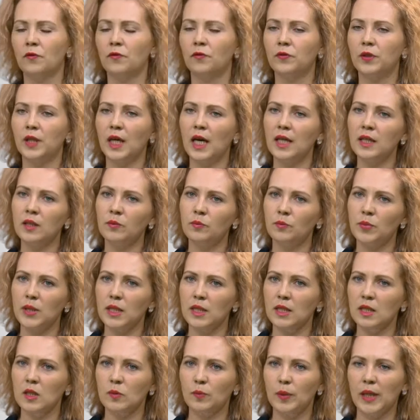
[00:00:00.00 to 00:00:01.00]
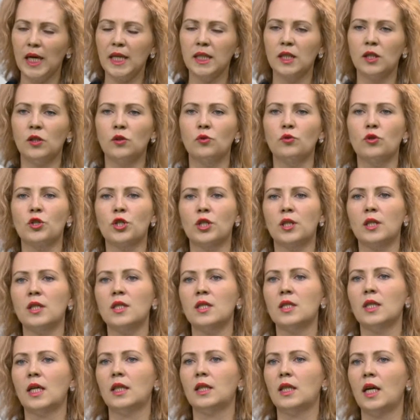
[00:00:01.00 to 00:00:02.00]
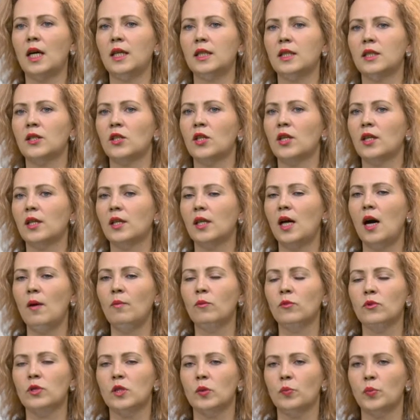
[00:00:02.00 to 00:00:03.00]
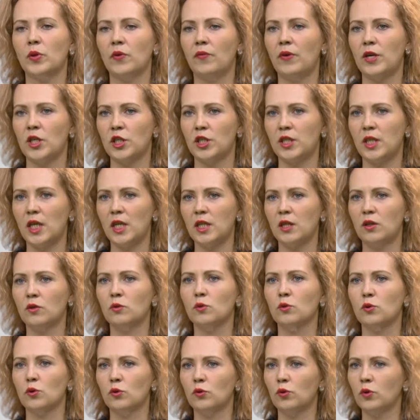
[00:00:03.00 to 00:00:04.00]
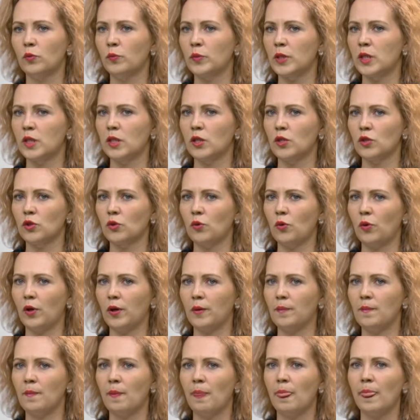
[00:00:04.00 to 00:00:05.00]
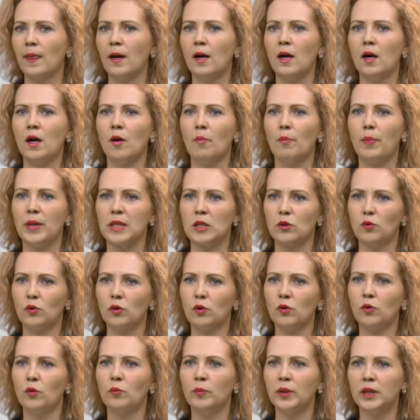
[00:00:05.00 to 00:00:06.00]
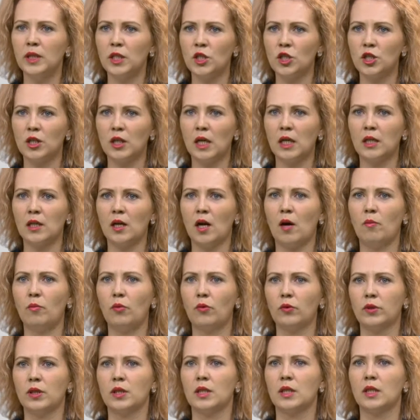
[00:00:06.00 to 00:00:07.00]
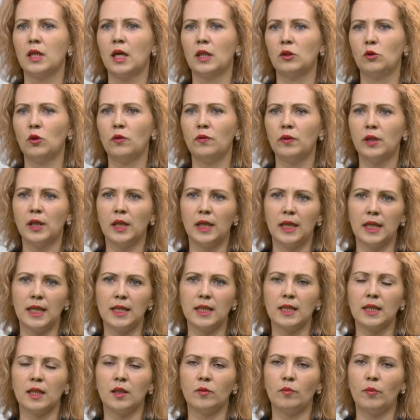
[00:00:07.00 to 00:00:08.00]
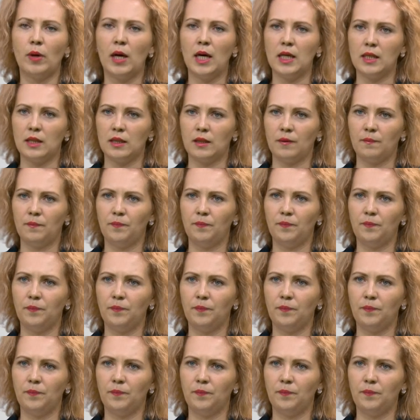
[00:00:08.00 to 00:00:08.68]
В данном бизнес-плане не учтены затраты на рекламу и сопровождение услуг мастерской, поскольку мы начинали работать с готовой клиентской базой.